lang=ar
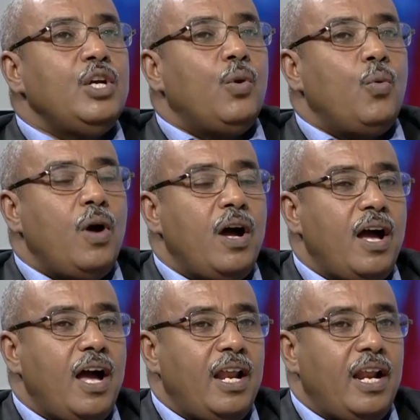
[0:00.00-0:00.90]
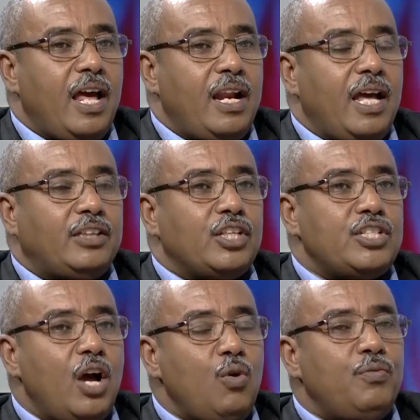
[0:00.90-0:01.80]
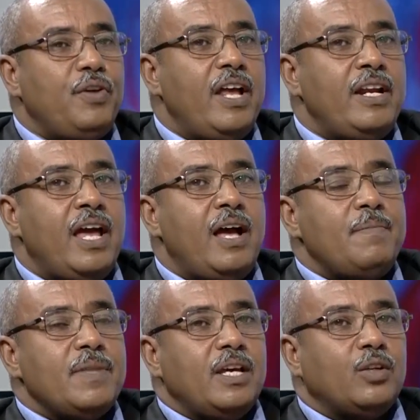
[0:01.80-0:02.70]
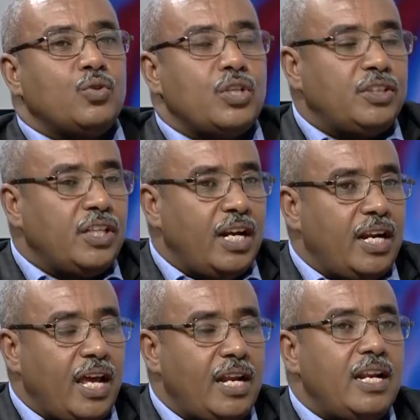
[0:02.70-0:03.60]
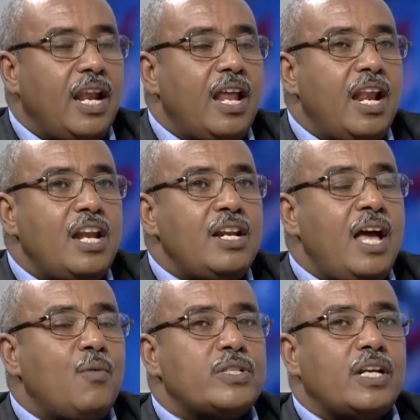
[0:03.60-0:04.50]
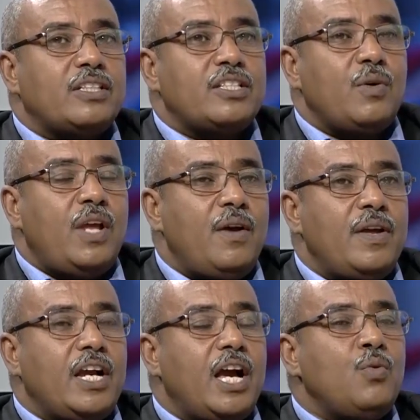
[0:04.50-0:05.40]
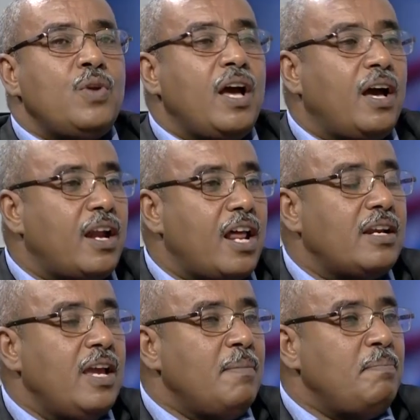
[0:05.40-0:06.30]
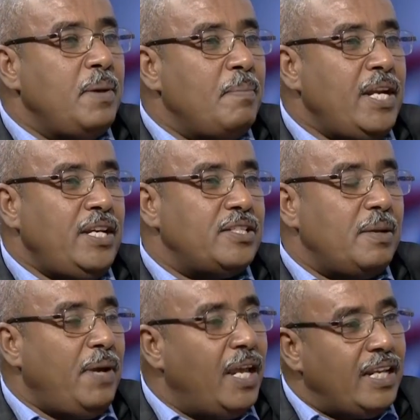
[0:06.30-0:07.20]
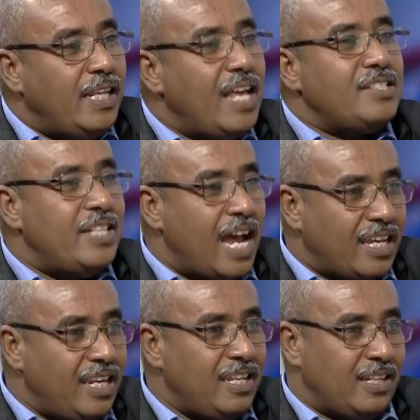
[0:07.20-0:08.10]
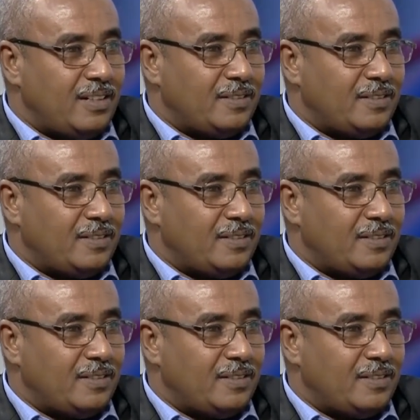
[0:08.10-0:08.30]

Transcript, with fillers: والتساهل في ان نصدر لان وزاره الثروه الحيوانيه كان هناك قرار بمنع ذبح الاناث داخليا